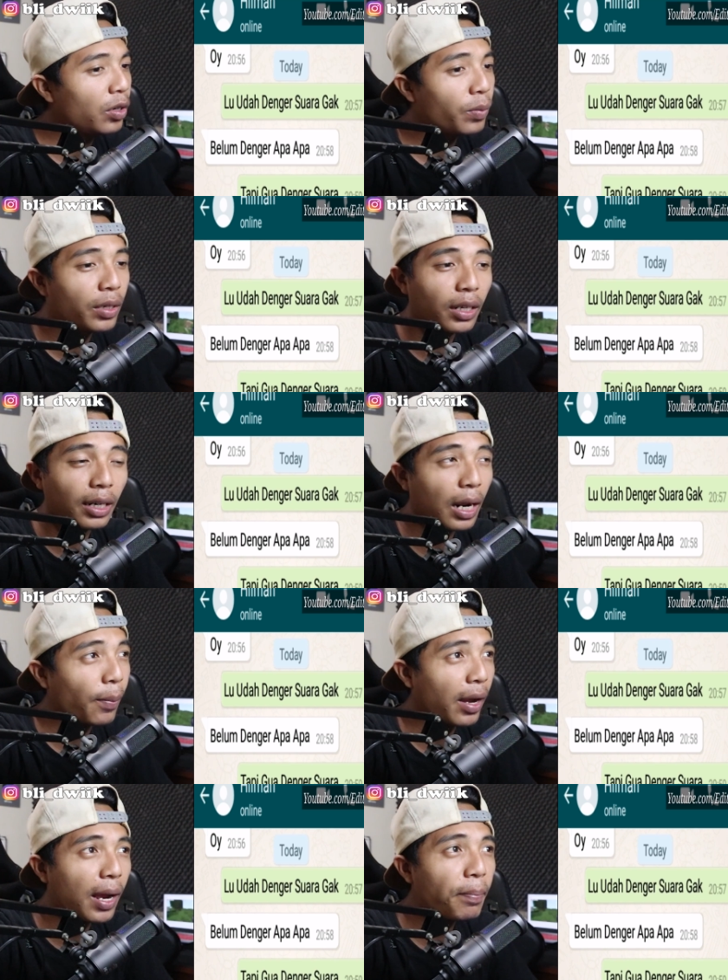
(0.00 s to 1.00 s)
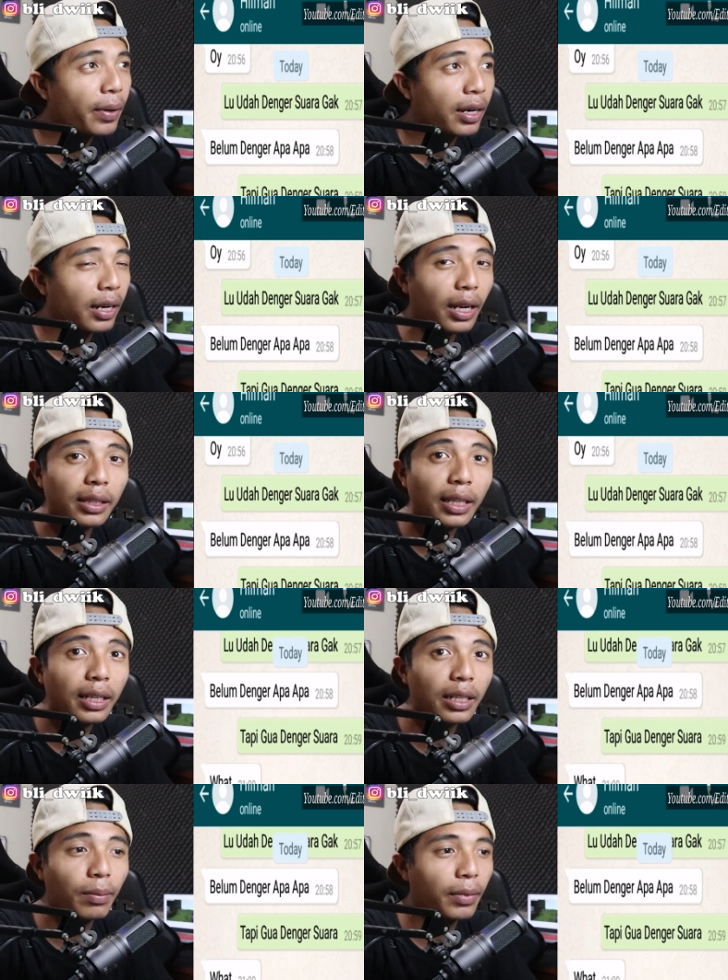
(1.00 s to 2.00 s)
Belum dengar apa-apa,
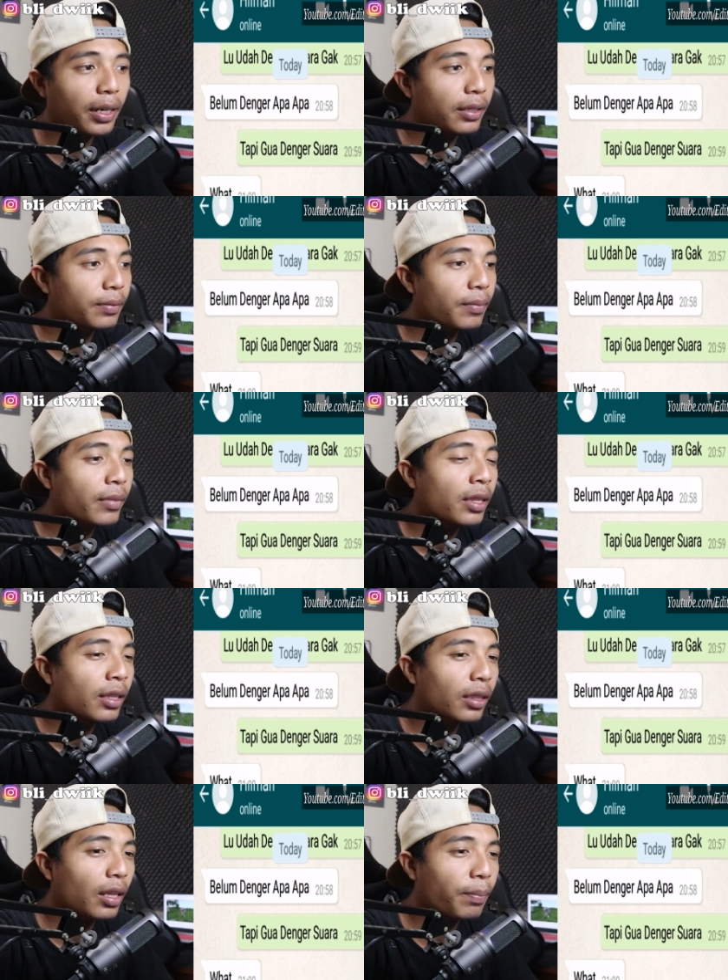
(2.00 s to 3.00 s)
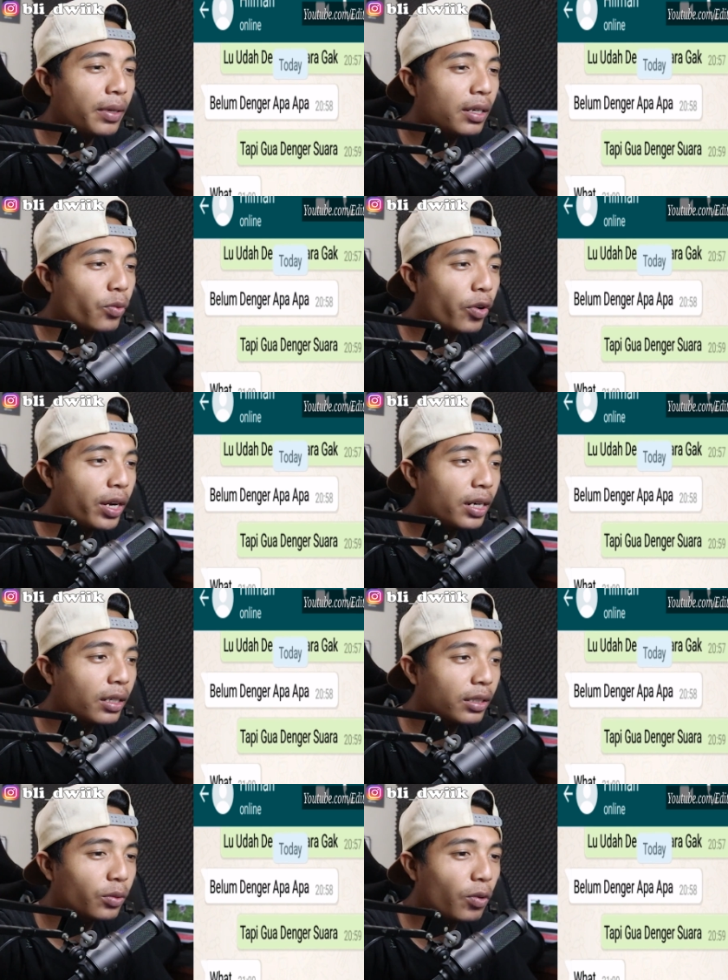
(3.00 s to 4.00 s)
kata Hilman. Tapi gue
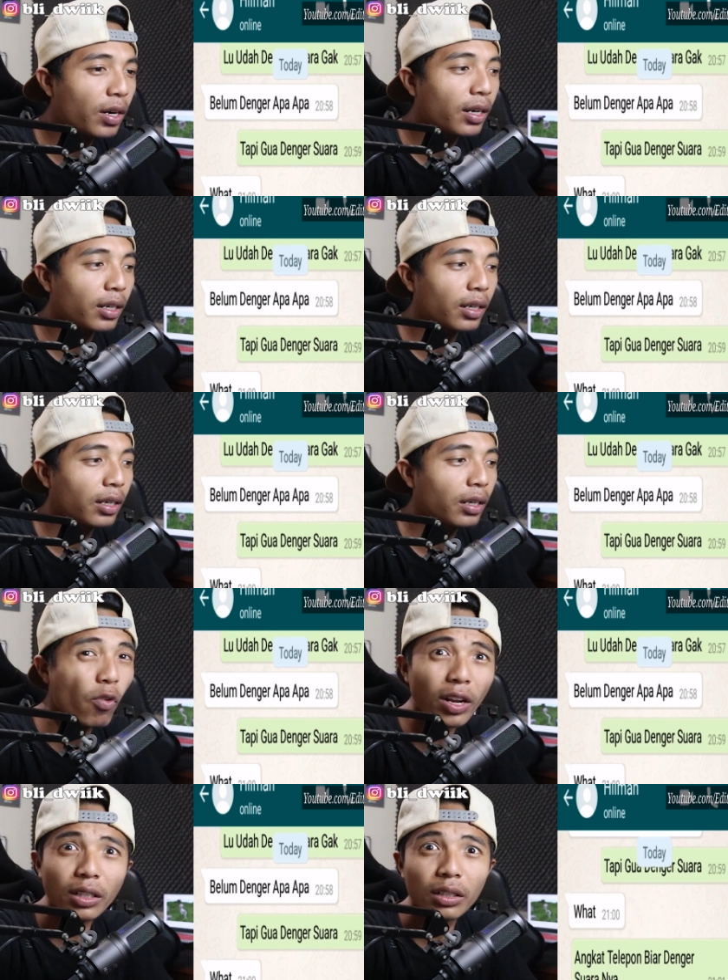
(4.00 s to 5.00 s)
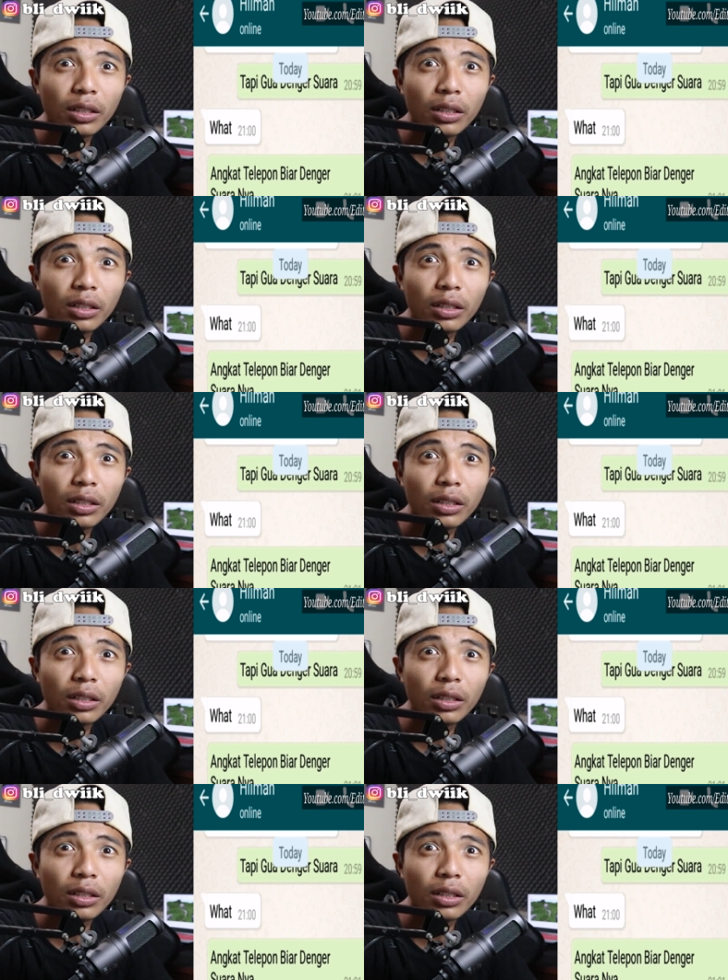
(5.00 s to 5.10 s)
dengar suara. What?